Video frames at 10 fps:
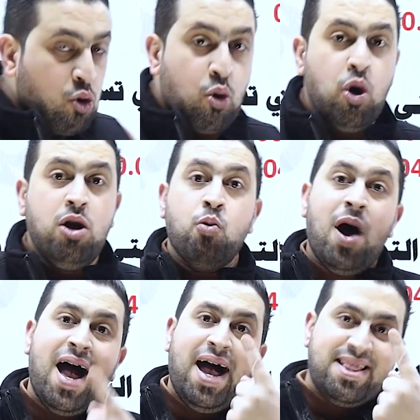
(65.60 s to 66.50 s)
كل
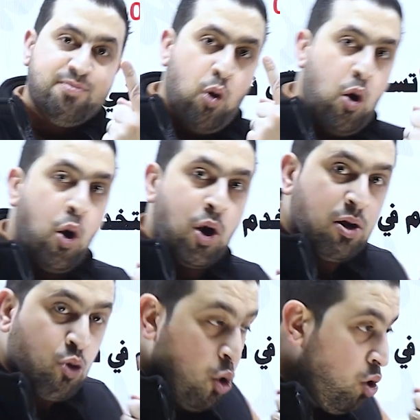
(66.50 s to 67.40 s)
واحد
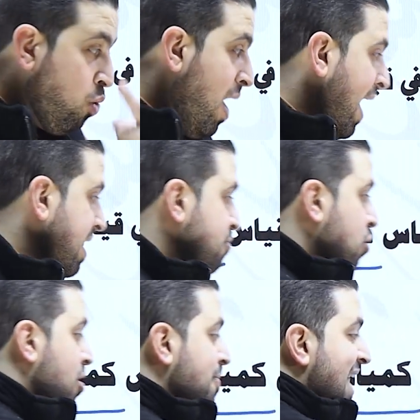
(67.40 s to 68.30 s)
مول كل واحد
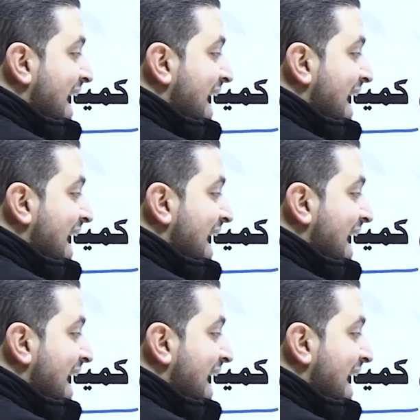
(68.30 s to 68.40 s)
مول من